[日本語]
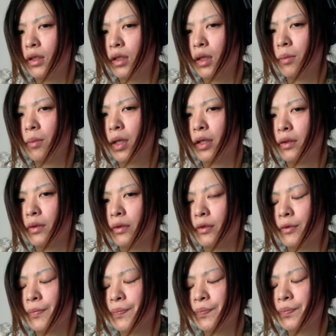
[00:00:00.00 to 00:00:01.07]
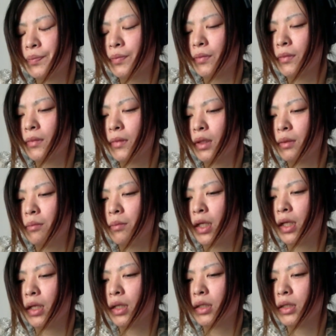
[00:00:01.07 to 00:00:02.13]
2年前の
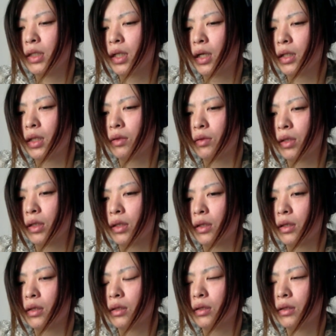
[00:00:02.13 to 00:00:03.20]
メンヘラで死にかけた時